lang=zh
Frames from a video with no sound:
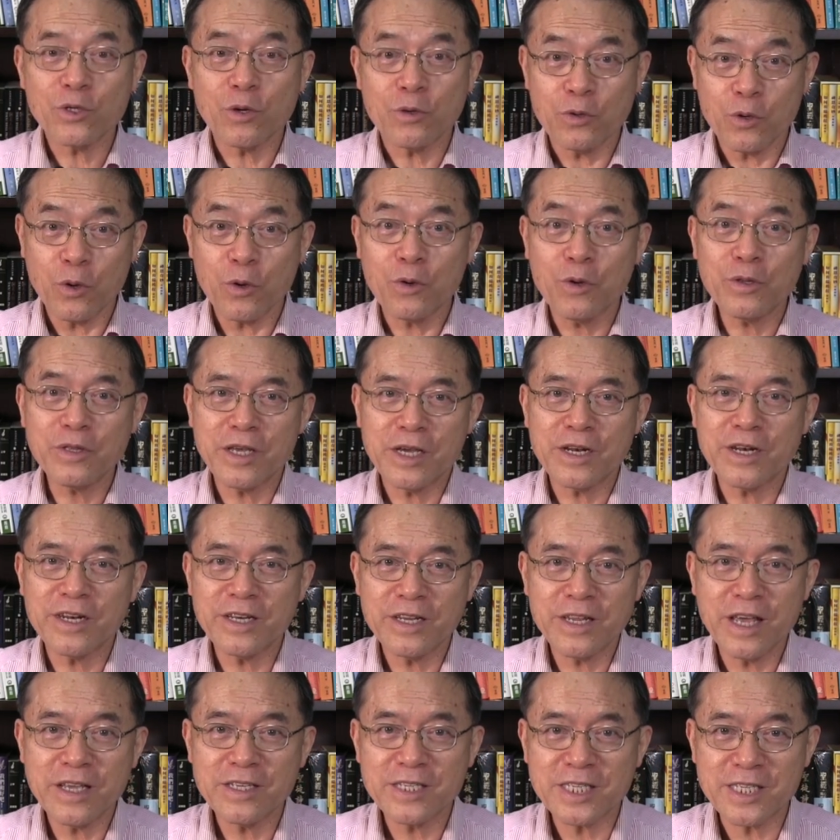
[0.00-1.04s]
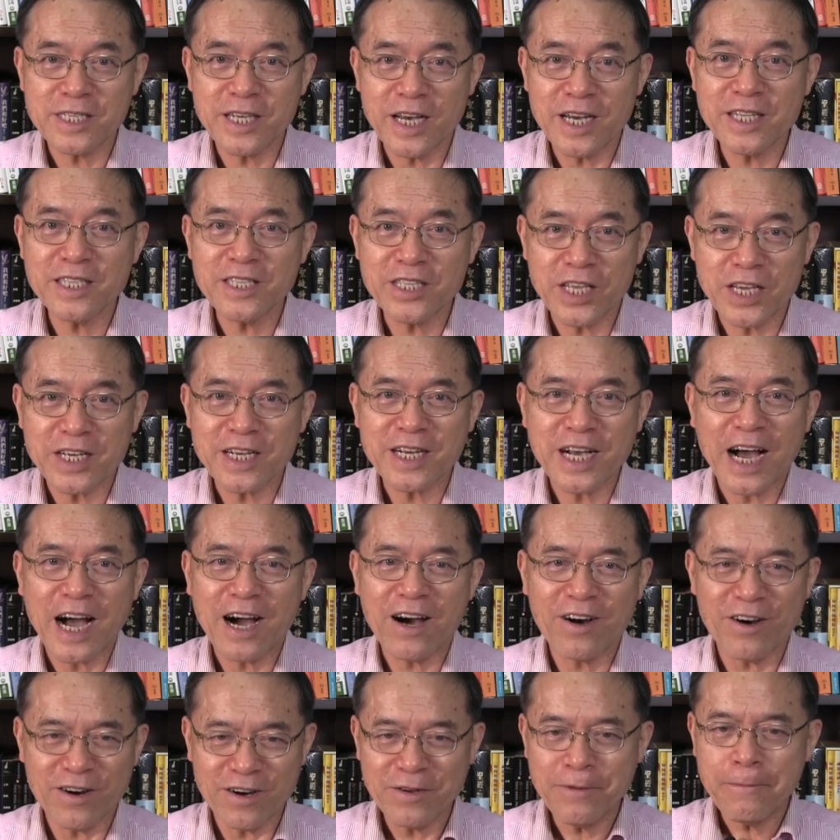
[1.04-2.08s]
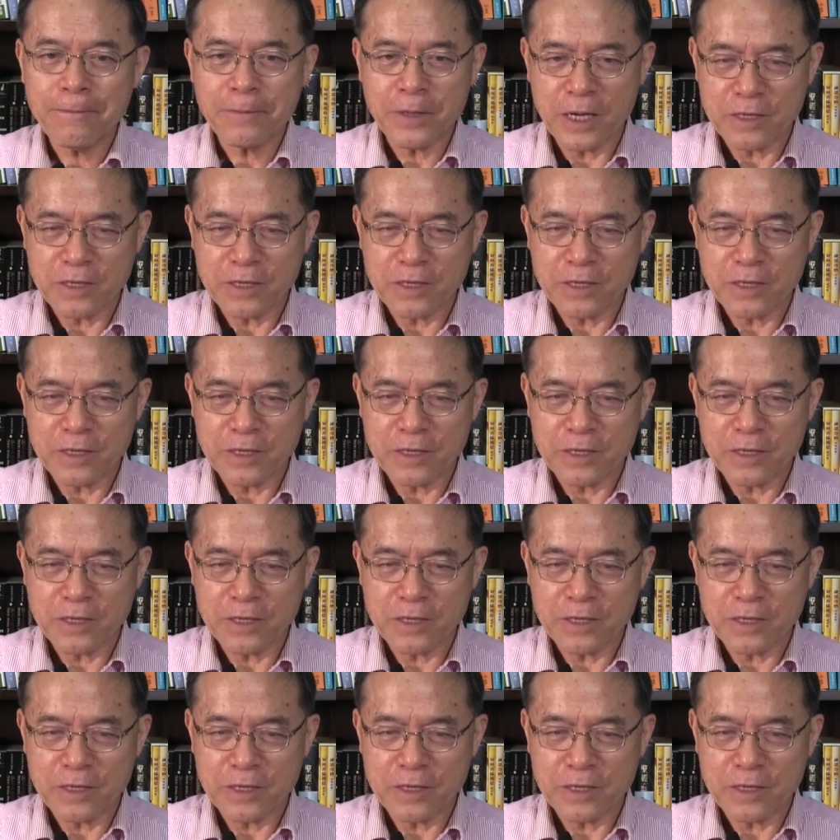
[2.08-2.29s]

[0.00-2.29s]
有有一点类似恩典卡哈，